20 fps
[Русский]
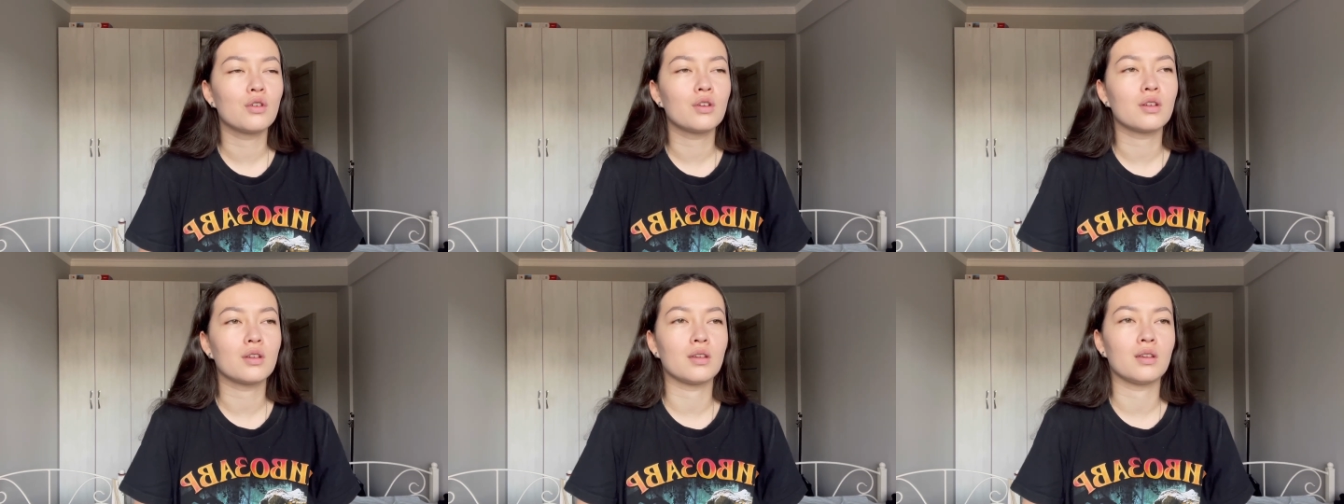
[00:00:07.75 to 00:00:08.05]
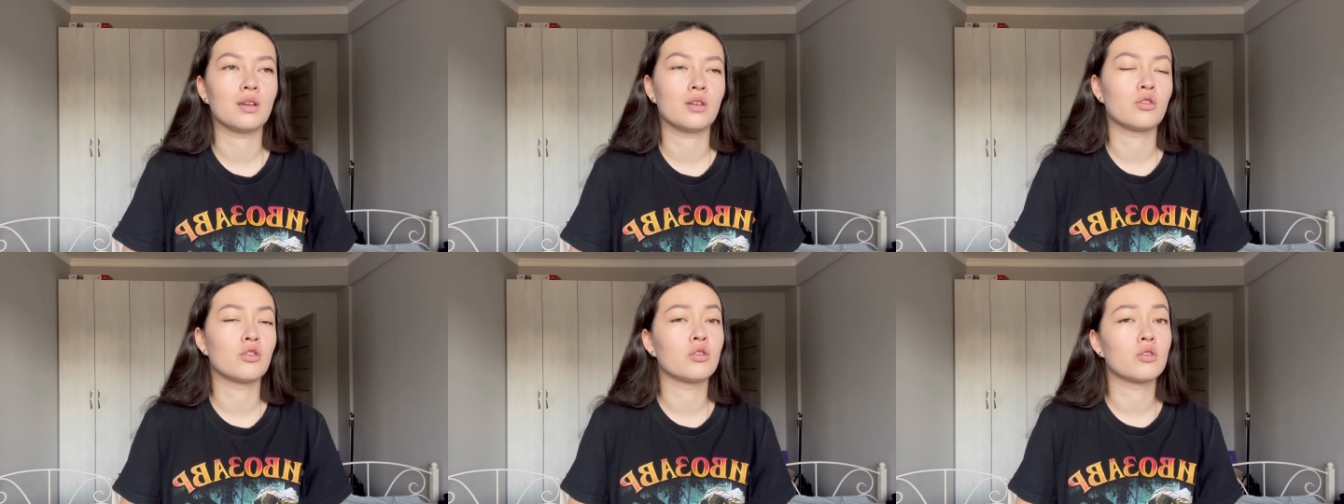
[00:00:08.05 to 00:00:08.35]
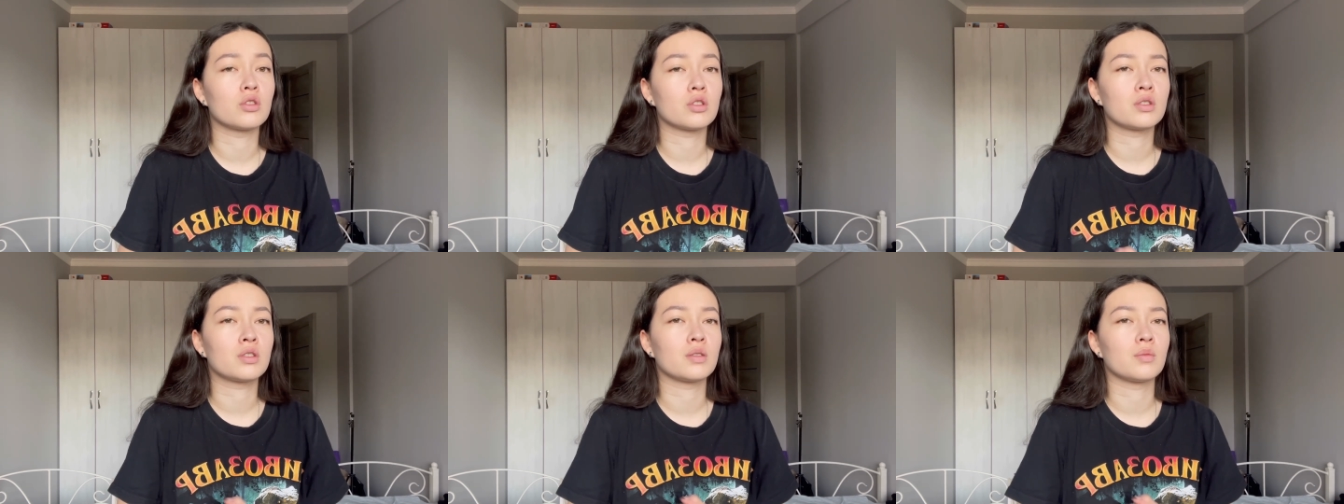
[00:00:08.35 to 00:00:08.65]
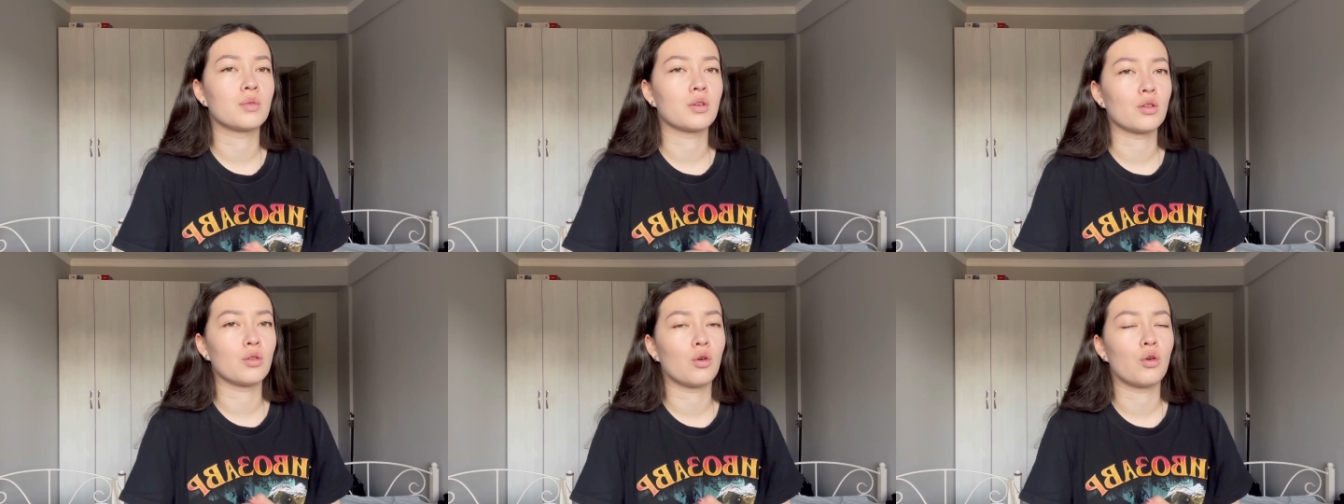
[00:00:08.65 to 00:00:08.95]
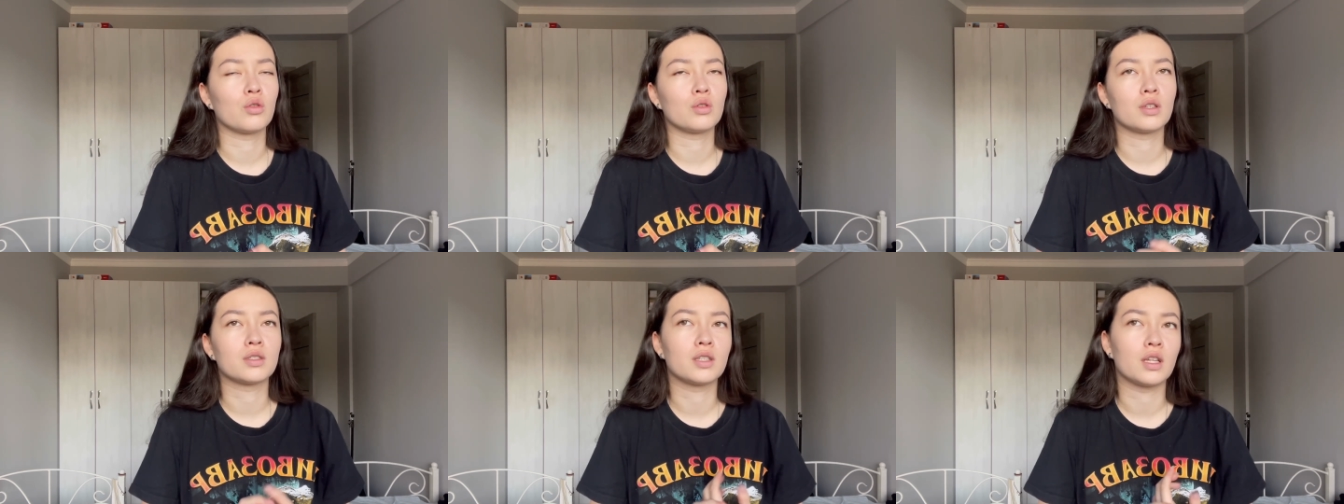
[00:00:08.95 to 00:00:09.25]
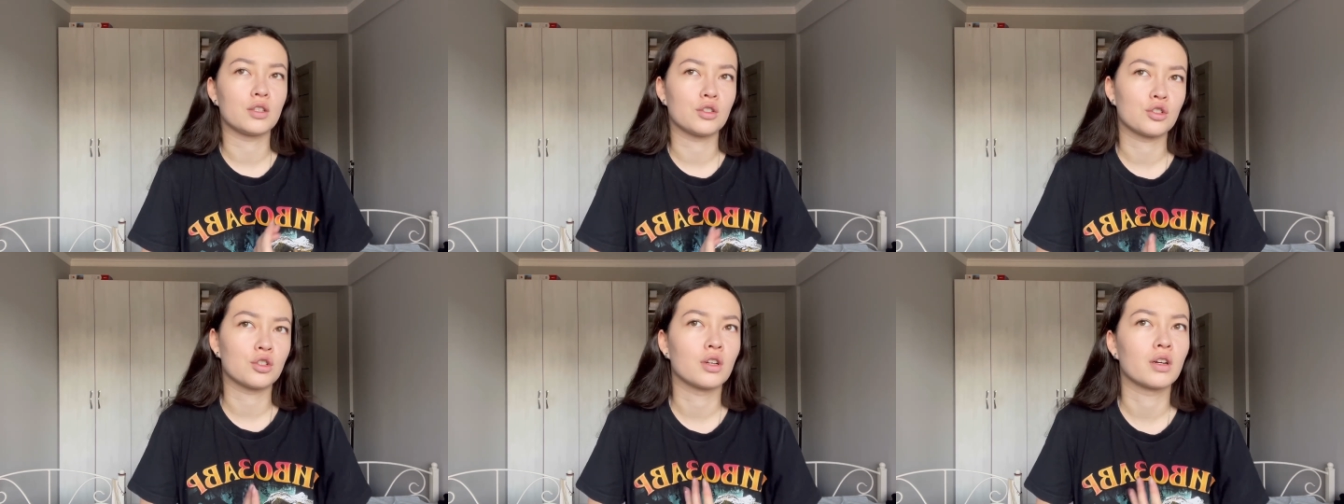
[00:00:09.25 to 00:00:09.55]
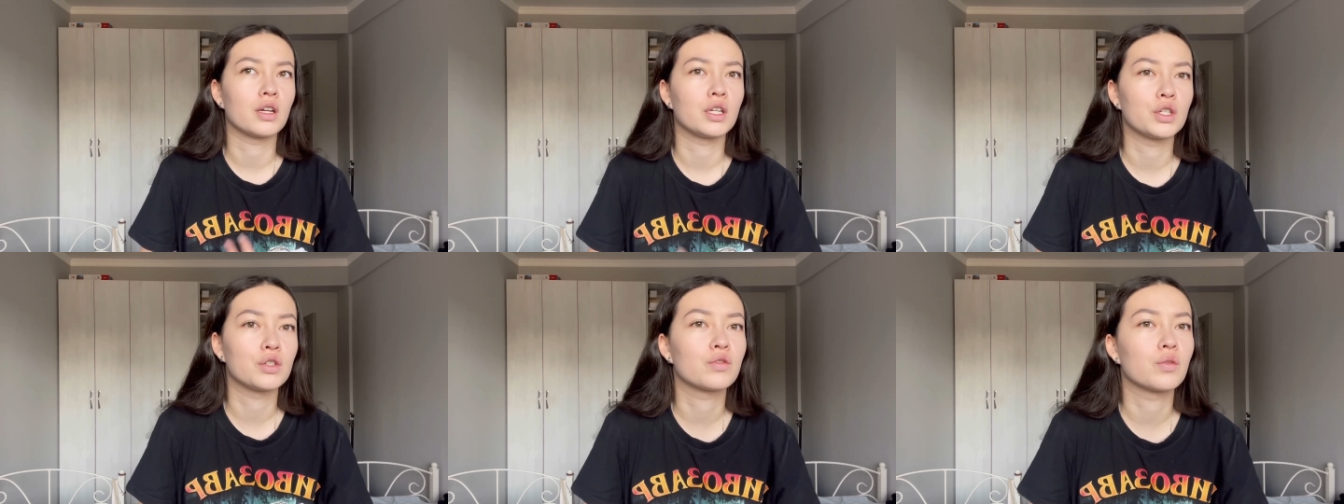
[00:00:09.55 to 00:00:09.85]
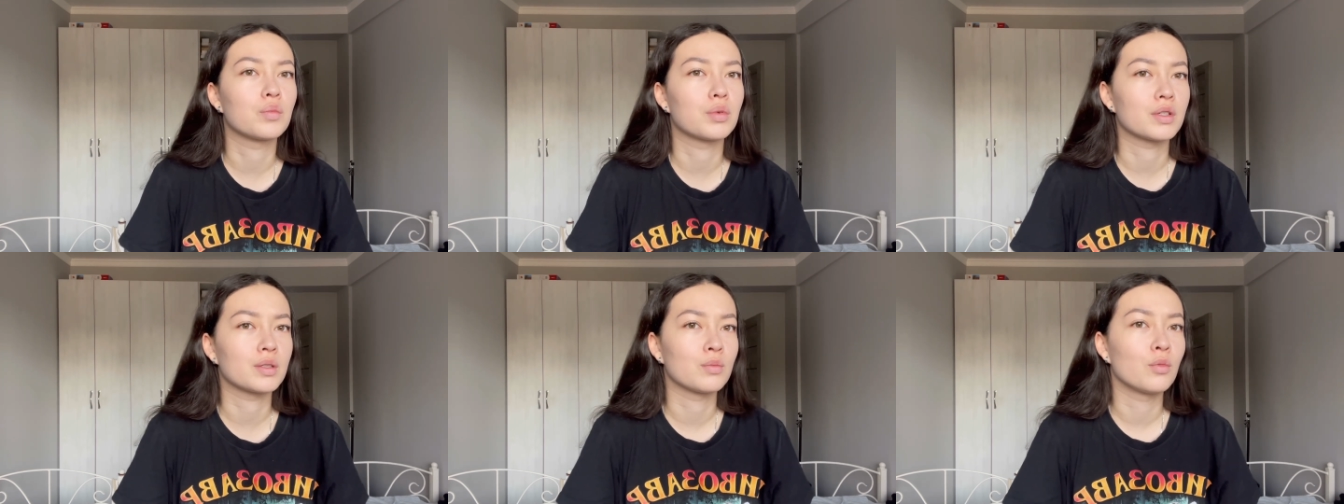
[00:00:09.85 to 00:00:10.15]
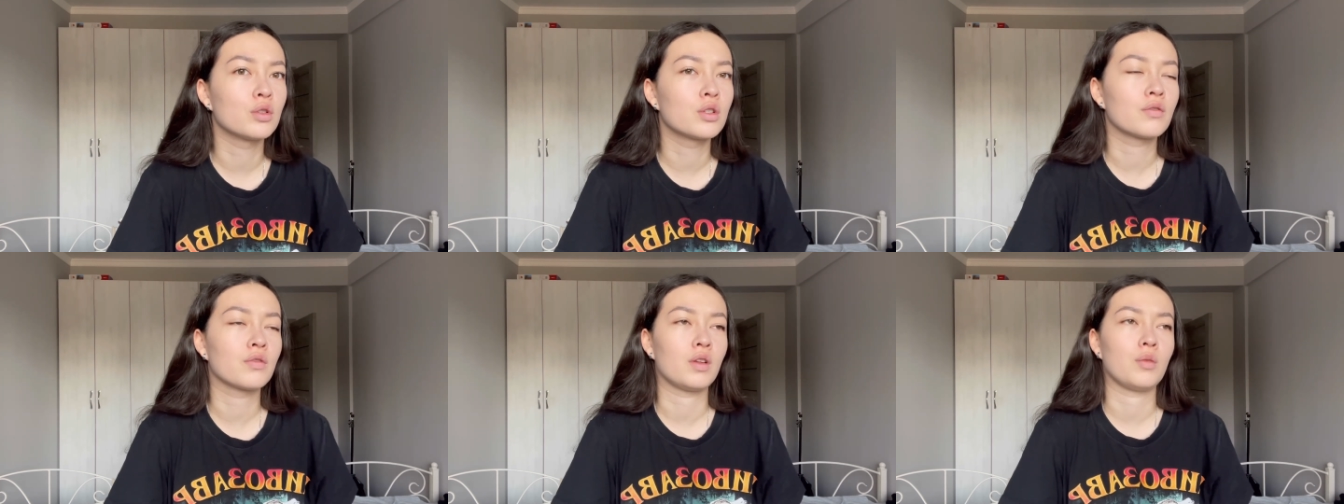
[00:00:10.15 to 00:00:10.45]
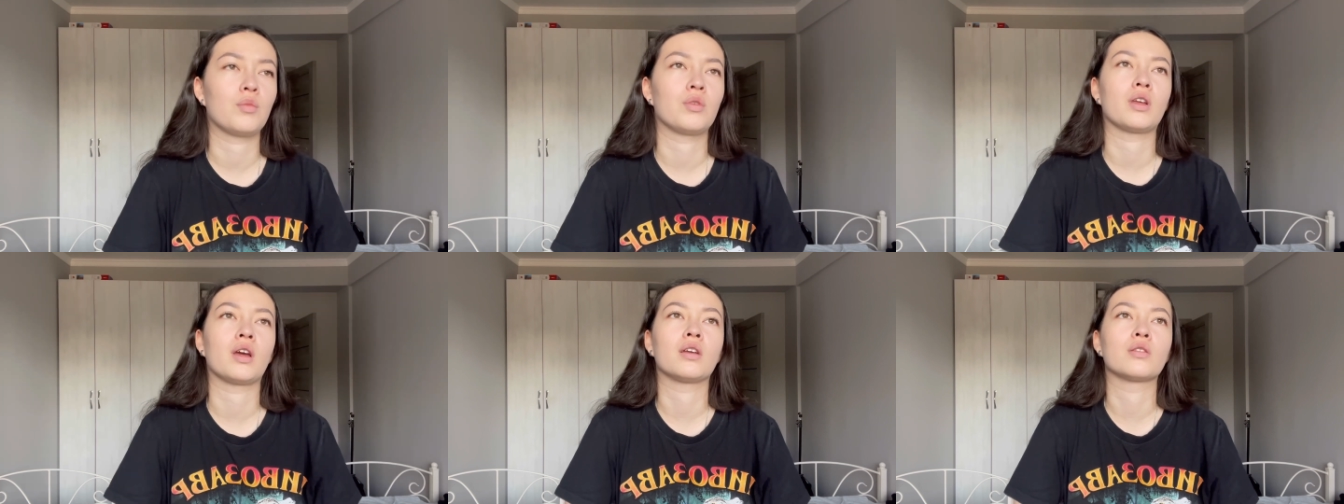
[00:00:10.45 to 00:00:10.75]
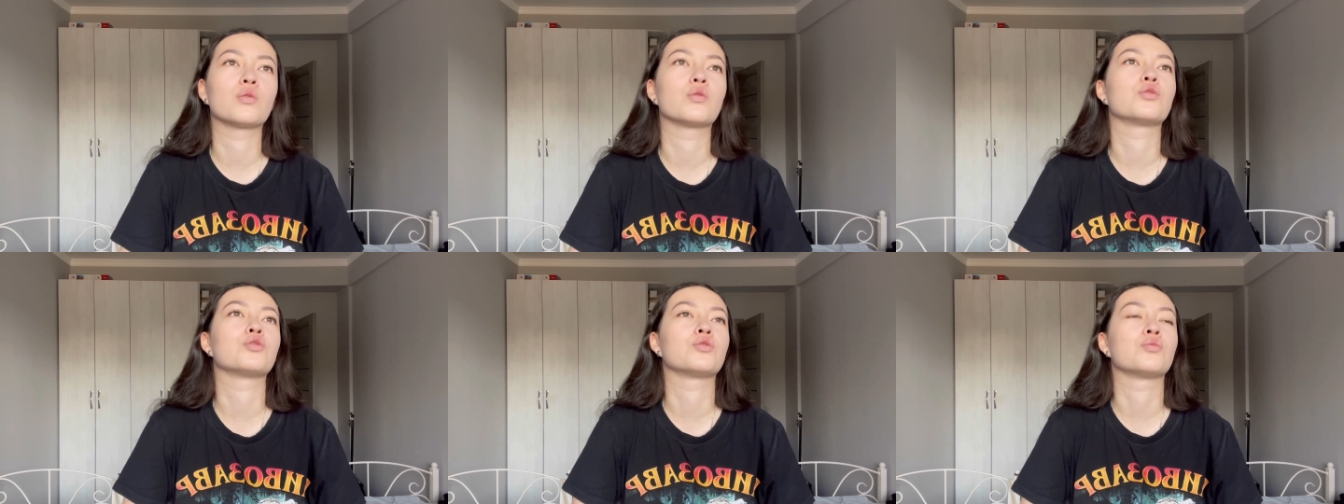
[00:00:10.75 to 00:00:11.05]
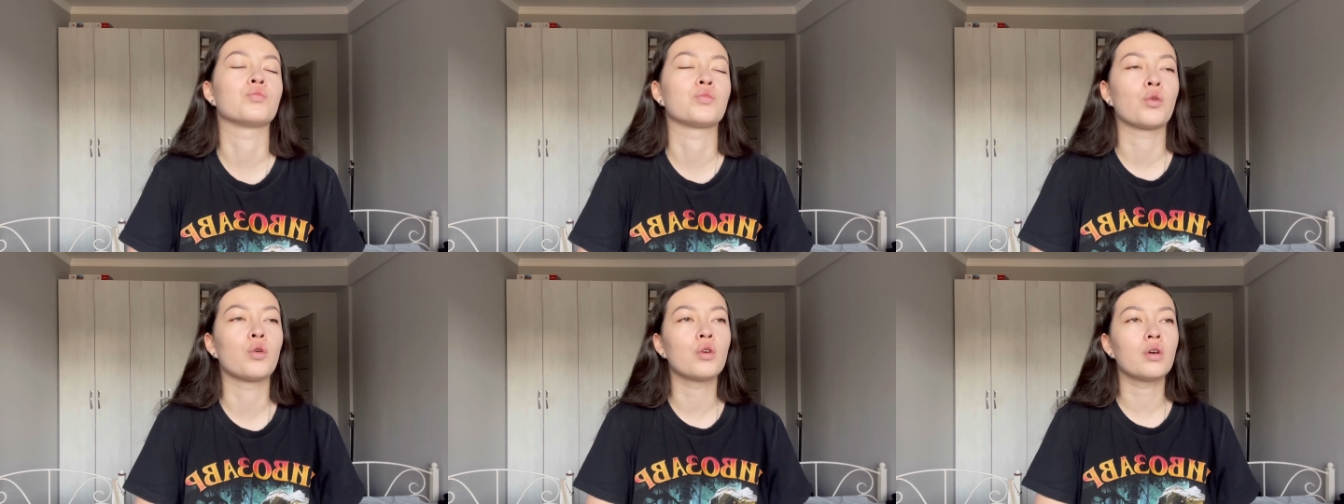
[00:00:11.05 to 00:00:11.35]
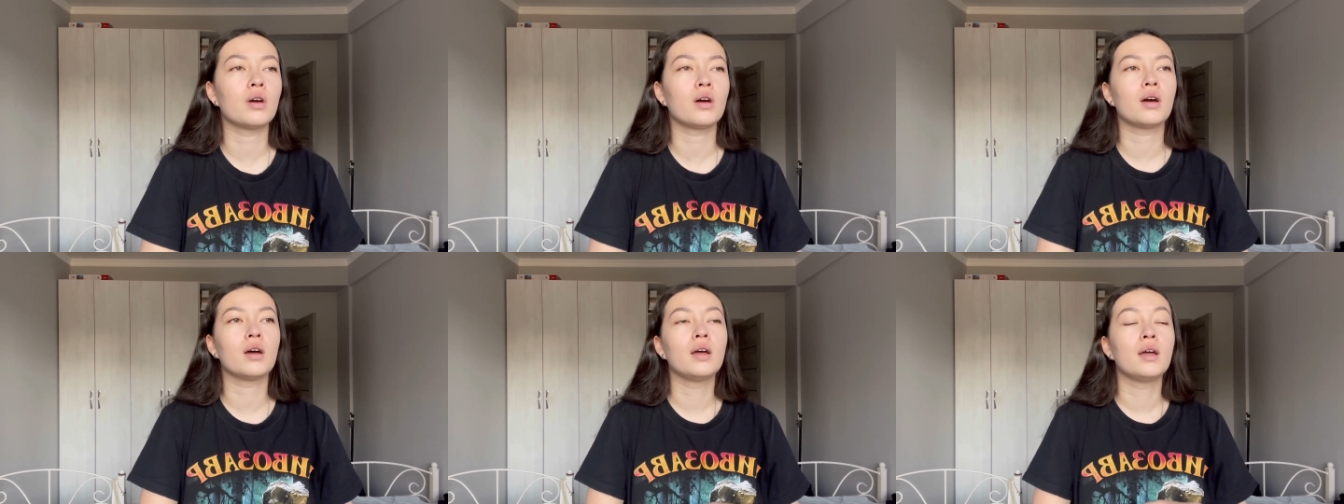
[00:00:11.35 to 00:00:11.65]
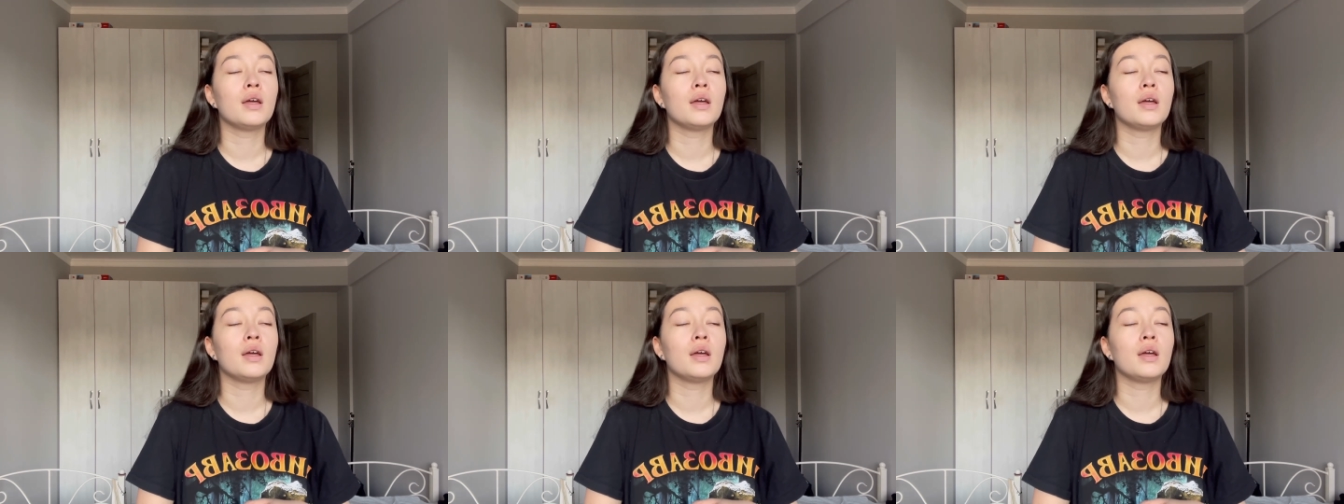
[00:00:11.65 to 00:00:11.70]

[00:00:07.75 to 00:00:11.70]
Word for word: и оно собрало достаточное количество просмотров, для меня это очень много.